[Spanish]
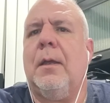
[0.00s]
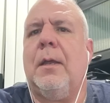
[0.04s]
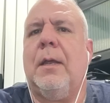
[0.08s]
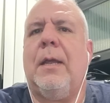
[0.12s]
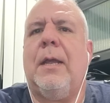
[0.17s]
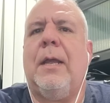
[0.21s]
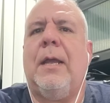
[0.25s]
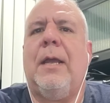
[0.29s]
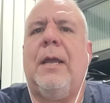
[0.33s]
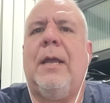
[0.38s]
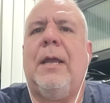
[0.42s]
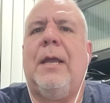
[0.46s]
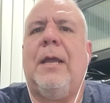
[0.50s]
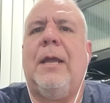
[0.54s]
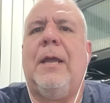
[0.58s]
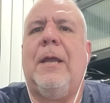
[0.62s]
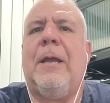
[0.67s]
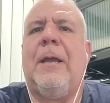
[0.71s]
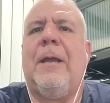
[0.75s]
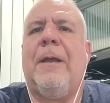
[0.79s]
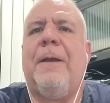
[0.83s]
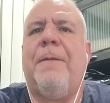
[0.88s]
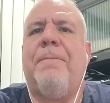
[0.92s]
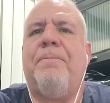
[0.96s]

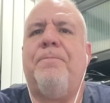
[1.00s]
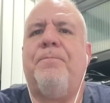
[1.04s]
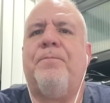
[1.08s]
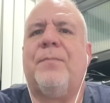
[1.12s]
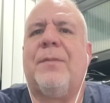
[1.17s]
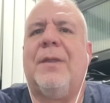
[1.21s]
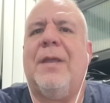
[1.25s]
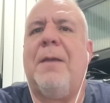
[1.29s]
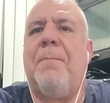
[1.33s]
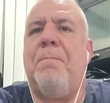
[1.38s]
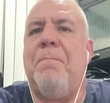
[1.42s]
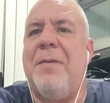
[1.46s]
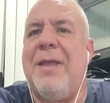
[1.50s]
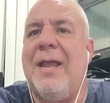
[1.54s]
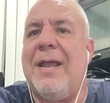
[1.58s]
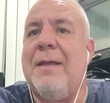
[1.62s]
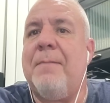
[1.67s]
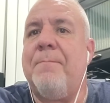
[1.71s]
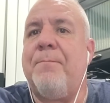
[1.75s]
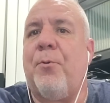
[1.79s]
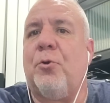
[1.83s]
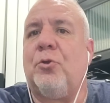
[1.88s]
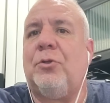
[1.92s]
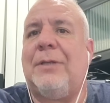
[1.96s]
eh, es bien
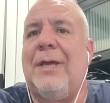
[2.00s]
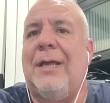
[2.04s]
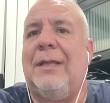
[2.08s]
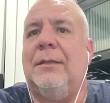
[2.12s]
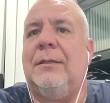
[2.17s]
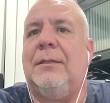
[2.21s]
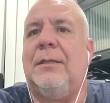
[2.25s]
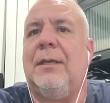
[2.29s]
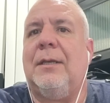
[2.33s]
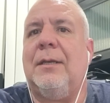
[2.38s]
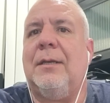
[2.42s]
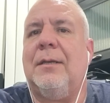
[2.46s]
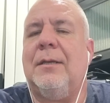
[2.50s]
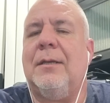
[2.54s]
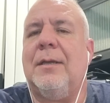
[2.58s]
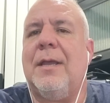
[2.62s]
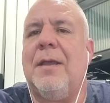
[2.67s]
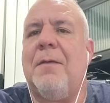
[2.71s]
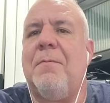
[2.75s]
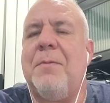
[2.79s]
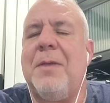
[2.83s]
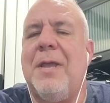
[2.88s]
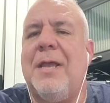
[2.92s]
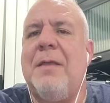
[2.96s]
importante,
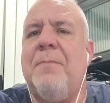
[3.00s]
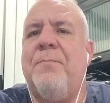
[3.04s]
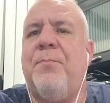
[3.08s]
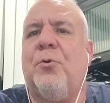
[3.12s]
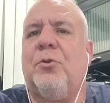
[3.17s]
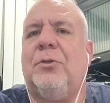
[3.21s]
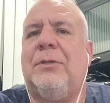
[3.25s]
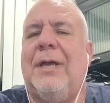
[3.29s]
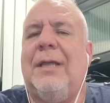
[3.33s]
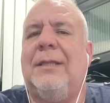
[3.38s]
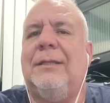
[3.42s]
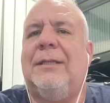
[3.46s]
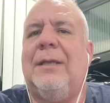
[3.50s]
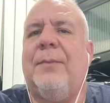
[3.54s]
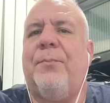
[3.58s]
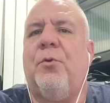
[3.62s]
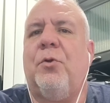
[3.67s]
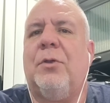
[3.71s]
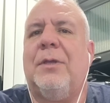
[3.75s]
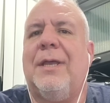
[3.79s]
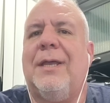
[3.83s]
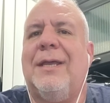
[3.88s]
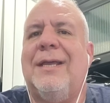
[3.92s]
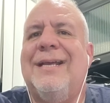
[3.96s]
es bien importante
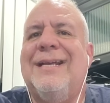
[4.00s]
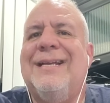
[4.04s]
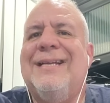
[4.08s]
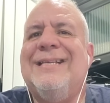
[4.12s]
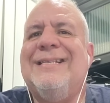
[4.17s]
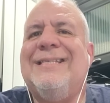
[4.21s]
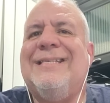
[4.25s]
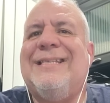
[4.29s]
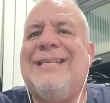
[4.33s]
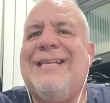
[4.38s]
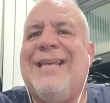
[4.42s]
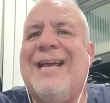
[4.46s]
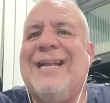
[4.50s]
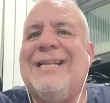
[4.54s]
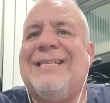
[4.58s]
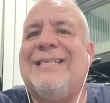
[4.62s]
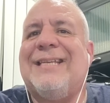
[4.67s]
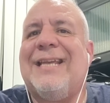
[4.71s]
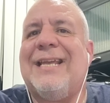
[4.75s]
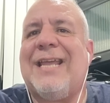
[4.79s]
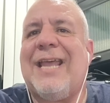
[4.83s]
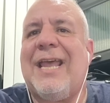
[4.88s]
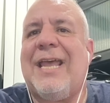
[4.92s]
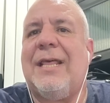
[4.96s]
porque si él
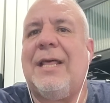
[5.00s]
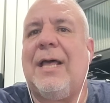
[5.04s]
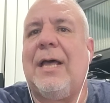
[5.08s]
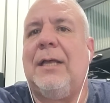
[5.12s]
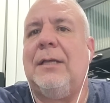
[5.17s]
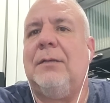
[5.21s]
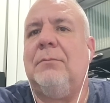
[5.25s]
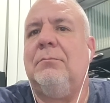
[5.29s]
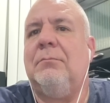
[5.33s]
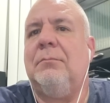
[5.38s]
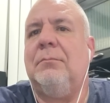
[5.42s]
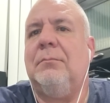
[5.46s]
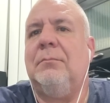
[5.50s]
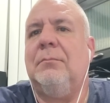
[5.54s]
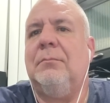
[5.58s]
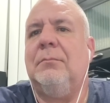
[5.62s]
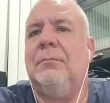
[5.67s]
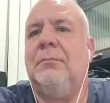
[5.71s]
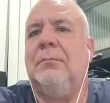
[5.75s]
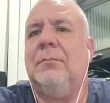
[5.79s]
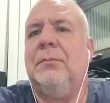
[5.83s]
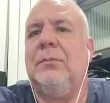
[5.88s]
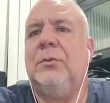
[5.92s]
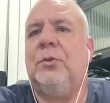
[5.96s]
se queda,
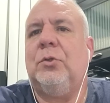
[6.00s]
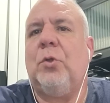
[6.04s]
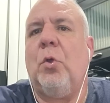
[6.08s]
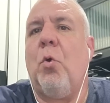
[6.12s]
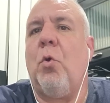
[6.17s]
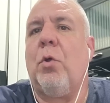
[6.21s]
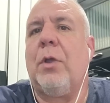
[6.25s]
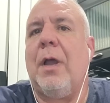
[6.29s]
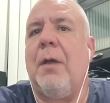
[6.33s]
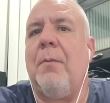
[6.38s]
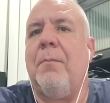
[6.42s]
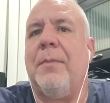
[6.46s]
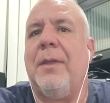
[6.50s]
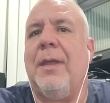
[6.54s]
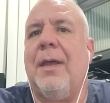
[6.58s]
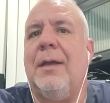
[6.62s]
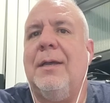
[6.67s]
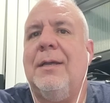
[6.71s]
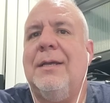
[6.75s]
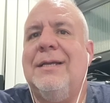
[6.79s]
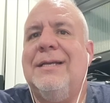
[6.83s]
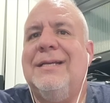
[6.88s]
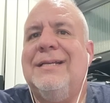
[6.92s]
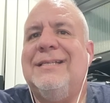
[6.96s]
todo
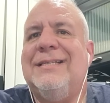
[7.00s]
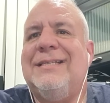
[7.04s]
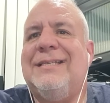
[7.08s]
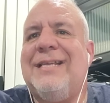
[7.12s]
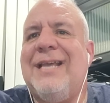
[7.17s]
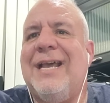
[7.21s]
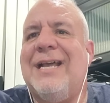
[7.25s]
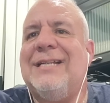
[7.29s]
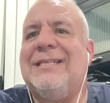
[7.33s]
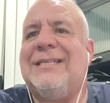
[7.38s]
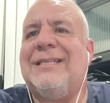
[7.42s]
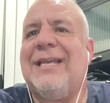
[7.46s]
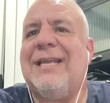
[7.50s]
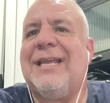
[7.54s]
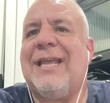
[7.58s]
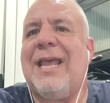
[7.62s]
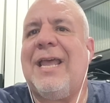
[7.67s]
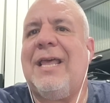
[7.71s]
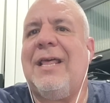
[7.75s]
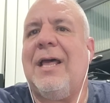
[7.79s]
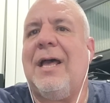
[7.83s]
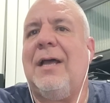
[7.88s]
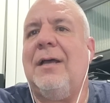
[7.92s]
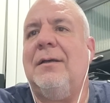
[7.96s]
cambia. Si él se
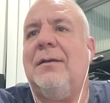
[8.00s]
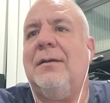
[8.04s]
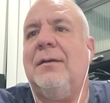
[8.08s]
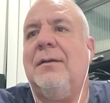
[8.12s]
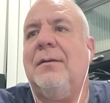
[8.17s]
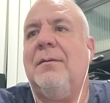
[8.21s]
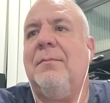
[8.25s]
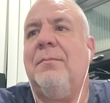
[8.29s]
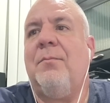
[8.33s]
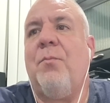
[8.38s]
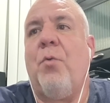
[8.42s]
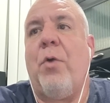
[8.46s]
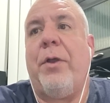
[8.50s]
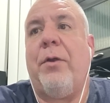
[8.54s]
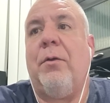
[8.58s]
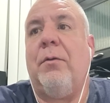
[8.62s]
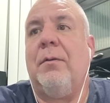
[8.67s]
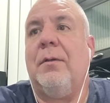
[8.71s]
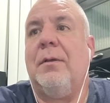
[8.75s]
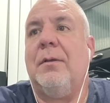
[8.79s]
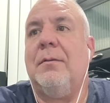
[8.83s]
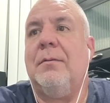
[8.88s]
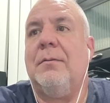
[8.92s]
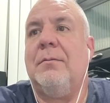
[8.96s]
queda,
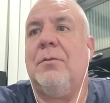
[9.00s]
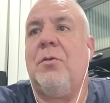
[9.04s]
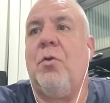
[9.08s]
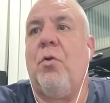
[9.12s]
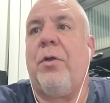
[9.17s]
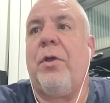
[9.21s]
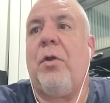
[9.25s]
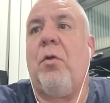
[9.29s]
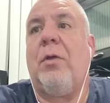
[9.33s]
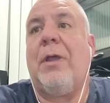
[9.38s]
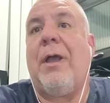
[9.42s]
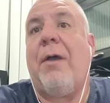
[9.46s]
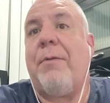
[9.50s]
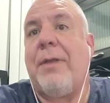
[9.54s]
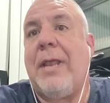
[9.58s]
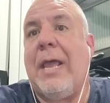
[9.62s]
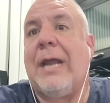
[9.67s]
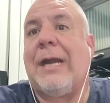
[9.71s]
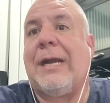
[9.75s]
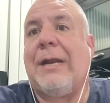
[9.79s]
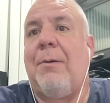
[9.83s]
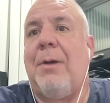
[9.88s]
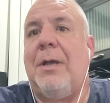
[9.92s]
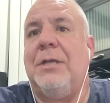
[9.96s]
bueno, yo creo que
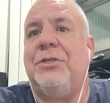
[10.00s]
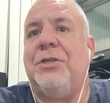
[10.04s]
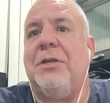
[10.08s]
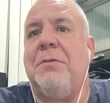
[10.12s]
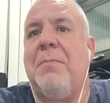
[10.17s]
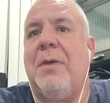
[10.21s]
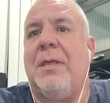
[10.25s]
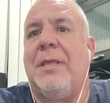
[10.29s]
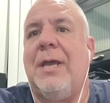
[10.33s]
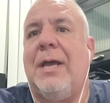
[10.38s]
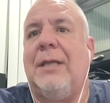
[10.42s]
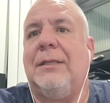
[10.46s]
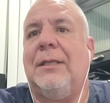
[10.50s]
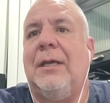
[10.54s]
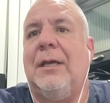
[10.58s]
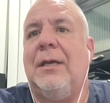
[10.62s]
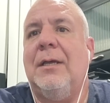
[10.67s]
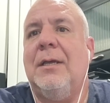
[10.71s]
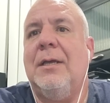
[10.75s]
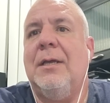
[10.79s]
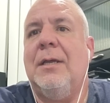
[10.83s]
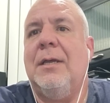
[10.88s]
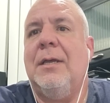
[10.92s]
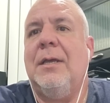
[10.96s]
habría revancha
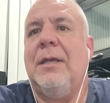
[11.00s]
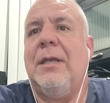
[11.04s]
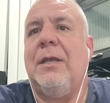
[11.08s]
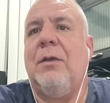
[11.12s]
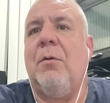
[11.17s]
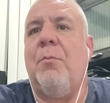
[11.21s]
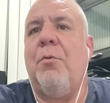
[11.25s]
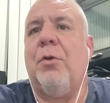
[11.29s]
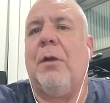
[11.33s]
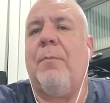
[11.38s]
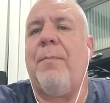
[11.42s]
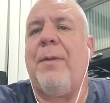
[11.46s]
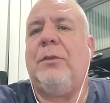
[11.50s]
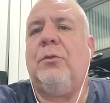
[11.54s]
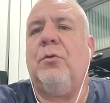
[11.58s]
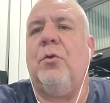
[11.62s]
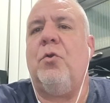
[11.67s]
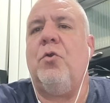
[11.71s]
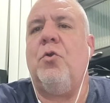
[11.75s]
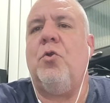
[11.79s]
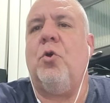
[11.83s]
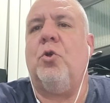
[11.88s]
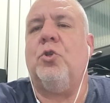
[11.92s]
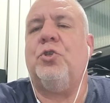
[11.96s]
inmediata. Y yo repito,
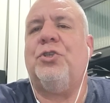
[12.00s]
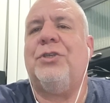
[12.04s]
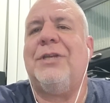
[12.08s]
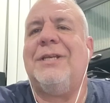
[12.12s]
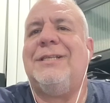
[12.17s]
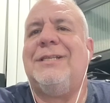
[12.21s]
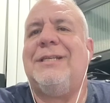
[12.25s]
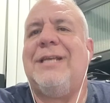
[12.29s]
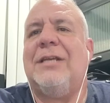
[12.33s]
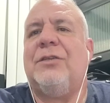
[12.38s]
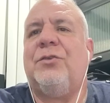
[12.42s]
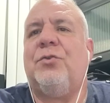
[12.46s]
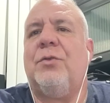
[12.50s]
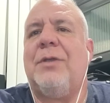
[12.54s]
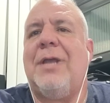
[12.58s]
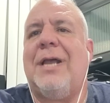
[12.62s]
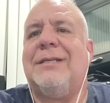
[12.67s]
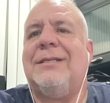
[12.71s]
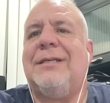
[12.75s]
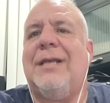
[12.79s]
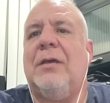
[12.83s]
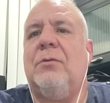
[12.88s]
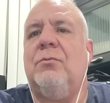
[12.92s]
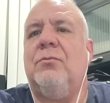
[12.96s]
no sé si eso
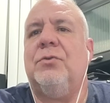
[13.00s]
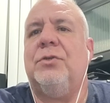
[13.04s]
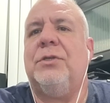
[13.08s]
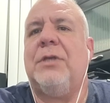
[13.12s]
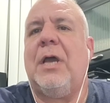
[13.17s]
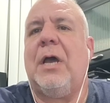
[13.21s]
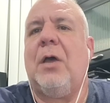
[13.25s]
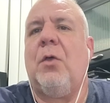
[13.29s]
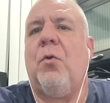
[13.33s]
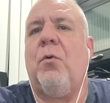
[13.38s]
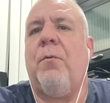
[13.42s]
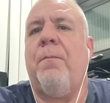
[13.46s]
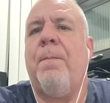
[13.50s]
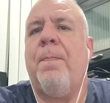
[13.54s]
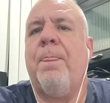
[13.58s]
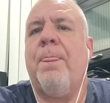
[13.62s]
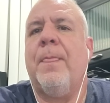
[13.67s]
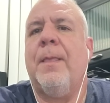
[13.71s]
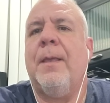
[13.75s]
ya se ha anunciado.